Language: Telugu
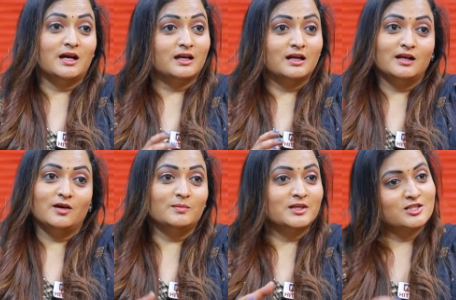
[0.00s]
మీ కన్నడ
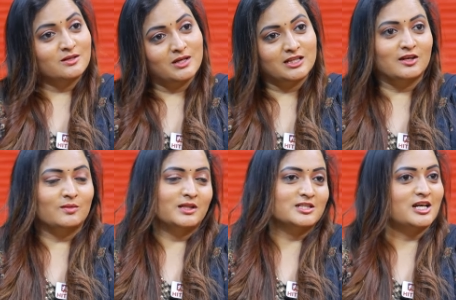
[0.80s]
డామినేషన్ మా
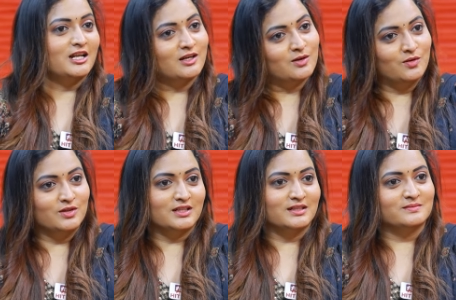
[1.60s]
తెలుగు మీద చాలా
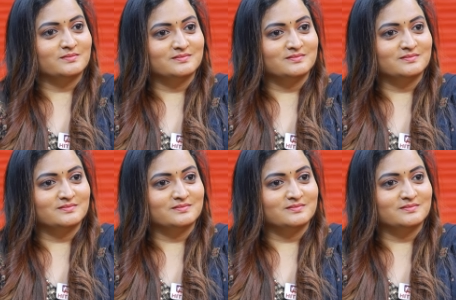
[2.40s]
ఎక్కువ ఉంది